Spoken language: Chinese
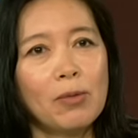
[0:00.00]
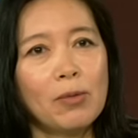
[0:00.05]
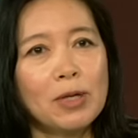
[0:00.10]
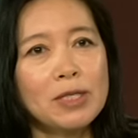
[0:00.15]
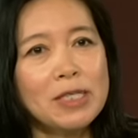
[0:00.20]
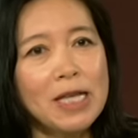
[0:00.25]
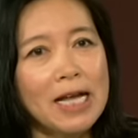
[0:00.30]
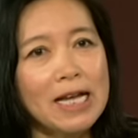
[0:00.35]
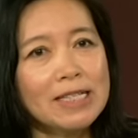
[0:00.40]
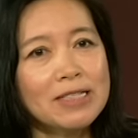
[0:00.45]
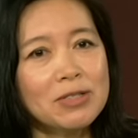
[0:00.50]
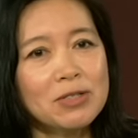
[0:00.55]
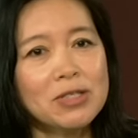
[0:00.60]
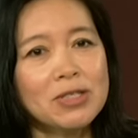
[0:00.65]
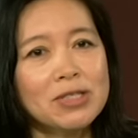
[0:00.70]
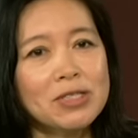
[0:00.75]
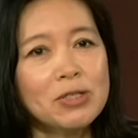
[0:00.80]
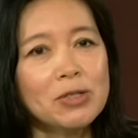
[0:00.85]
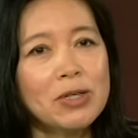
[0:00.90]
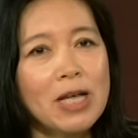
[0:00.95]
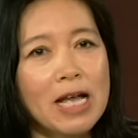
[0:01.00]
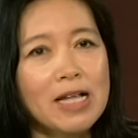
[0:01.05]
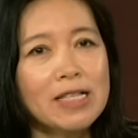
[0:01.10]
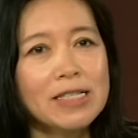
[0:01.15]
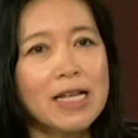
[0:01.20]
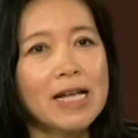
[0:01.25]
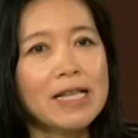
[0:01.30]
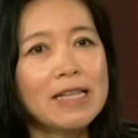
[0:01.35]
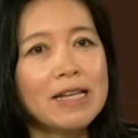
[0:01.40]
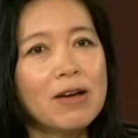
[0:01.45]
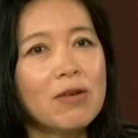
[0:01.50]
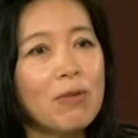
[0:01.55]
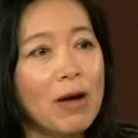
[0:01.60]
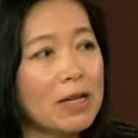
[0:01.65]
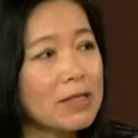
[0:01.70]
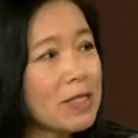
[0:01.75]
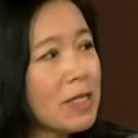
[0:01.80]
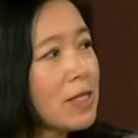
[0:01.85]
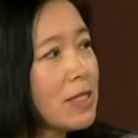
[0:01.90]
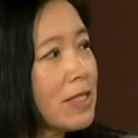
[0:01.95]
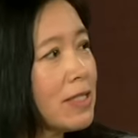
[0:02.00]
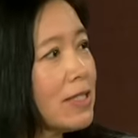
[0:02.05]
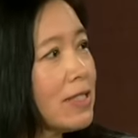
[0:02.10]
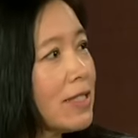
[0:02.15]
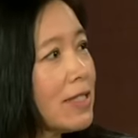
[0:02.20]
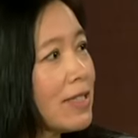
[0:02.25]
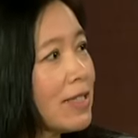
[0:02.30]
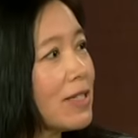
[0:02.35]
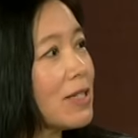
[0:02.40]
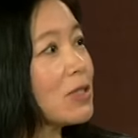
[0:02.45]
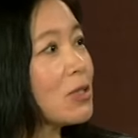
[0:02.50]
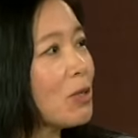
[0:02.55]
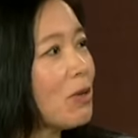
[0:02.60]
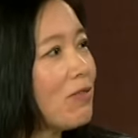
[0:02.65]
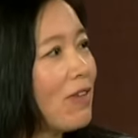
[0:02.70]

我想就是就刚才那个王先生的那个说